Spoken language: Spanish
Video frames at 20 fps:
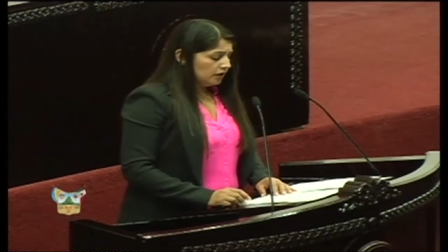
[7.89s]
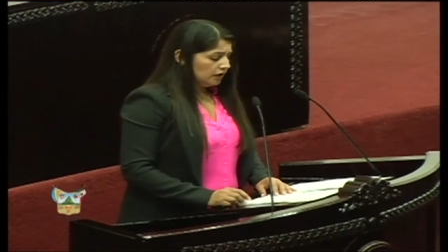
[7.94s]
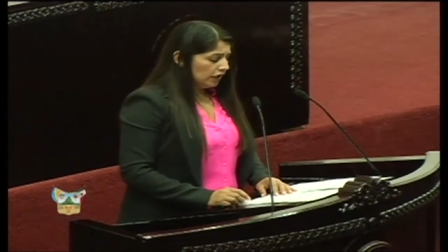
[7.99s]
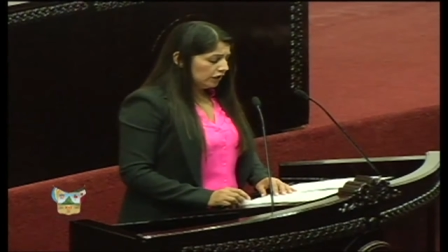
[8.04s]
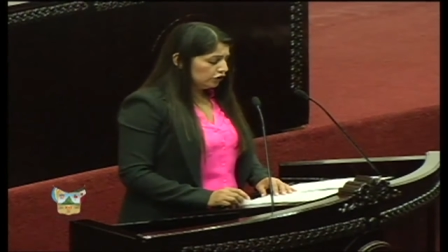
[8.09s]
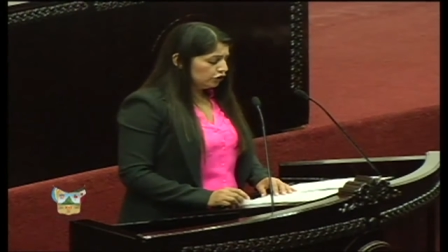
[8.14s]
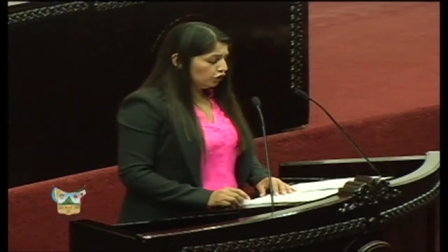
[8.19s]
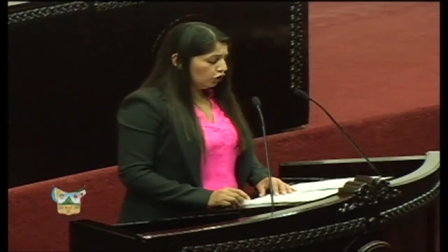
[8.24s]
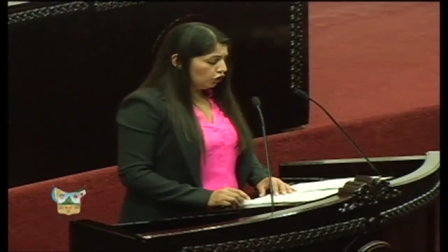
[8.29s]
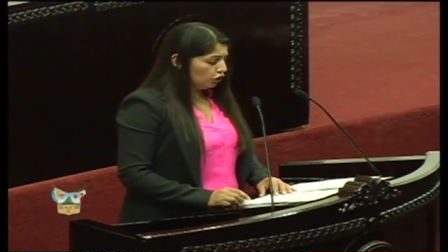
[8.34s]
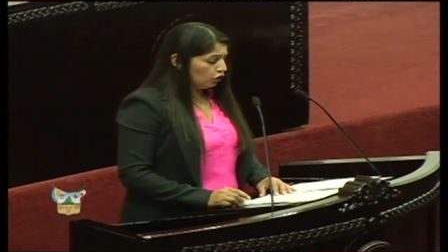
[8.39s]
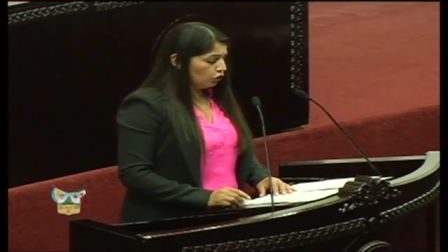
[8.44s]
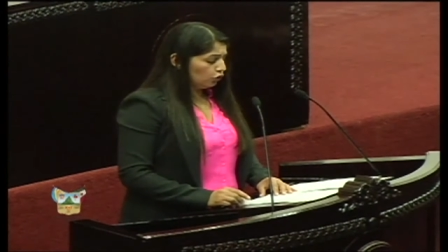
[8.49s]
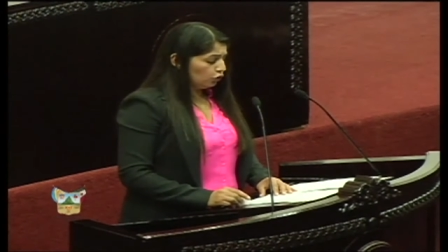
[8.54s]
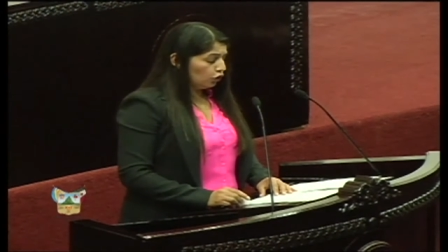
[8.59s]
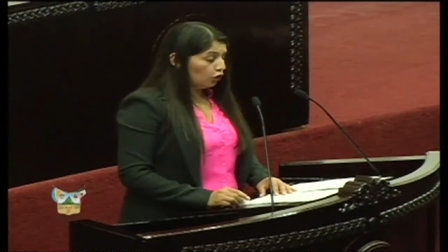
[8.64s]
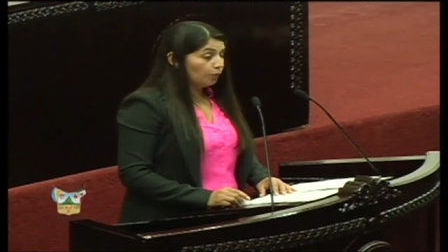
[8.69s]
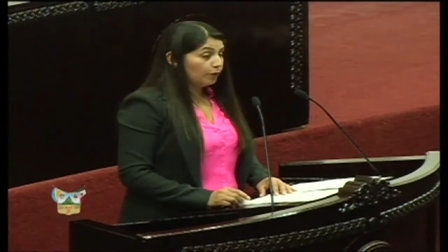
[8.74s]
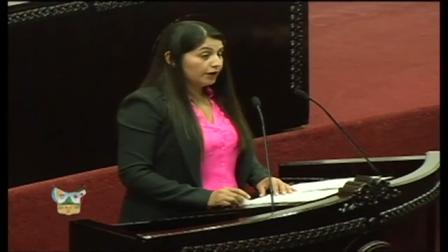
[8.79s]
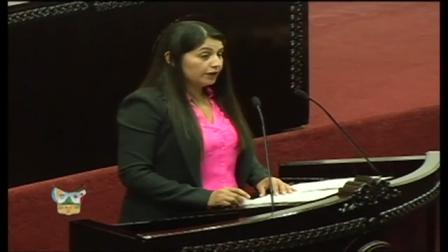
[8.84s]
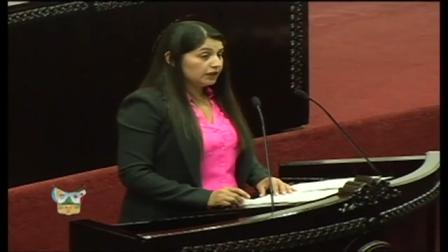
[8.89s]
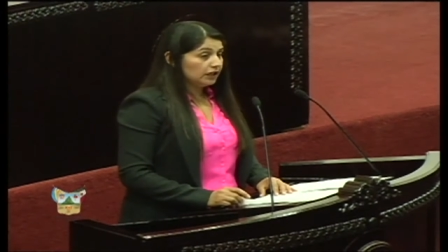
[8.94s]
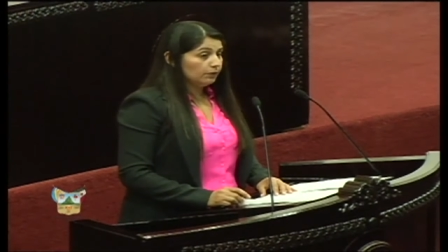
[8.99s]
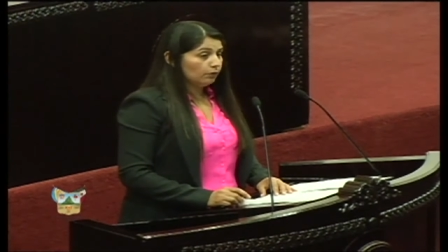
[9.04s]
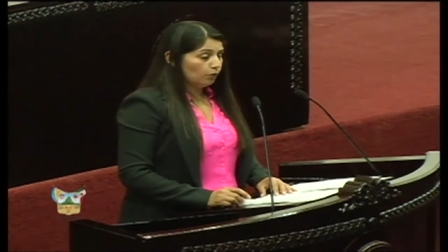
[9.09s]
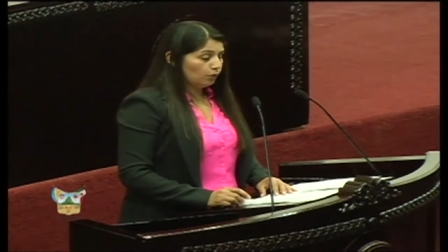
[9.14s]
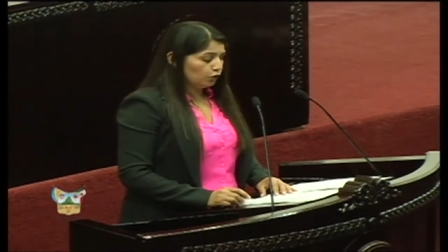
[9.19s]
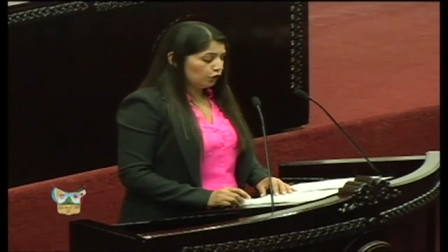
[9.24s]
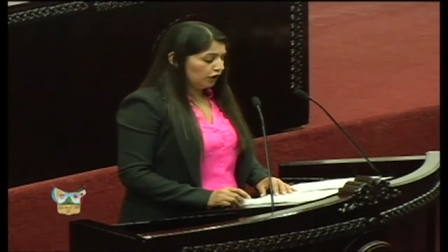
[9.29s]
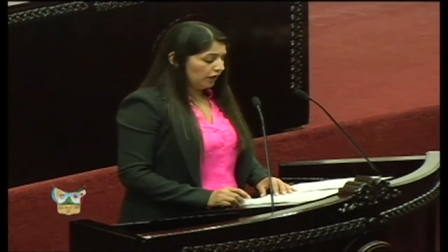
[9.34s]
nació con un
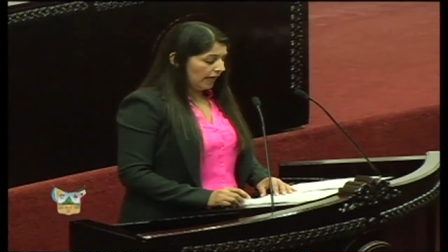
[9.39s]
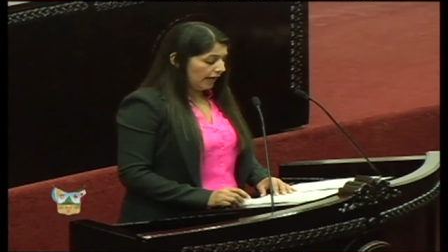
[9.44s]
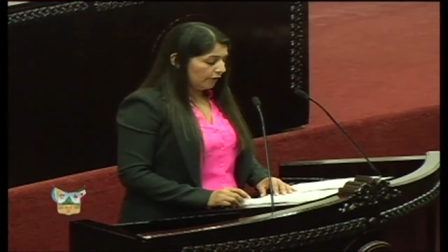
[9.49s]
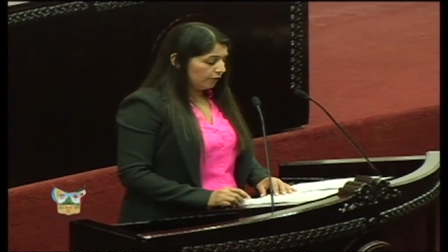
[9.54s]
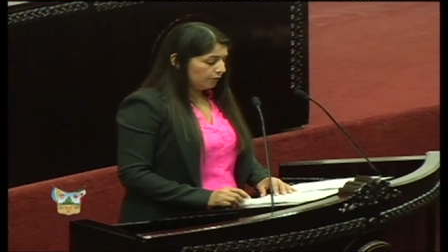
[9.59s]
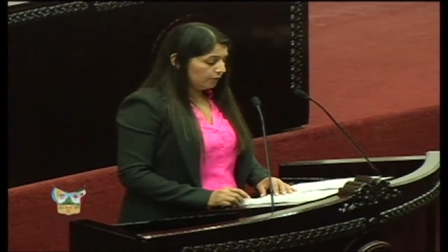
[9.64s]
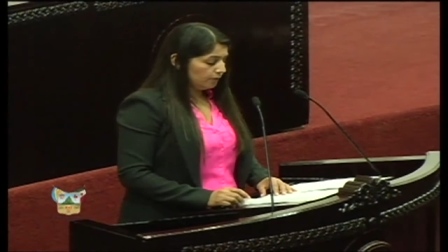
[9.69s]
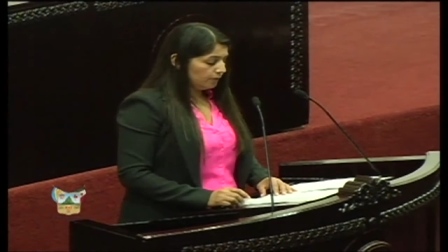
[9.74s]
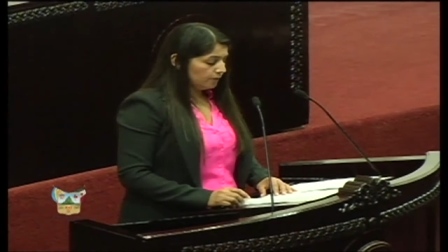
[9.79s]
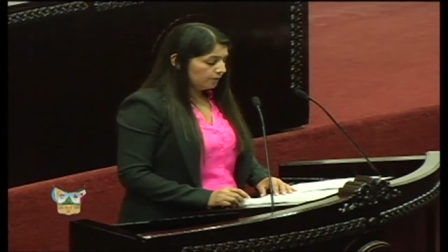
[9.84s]
objetivo muy claro,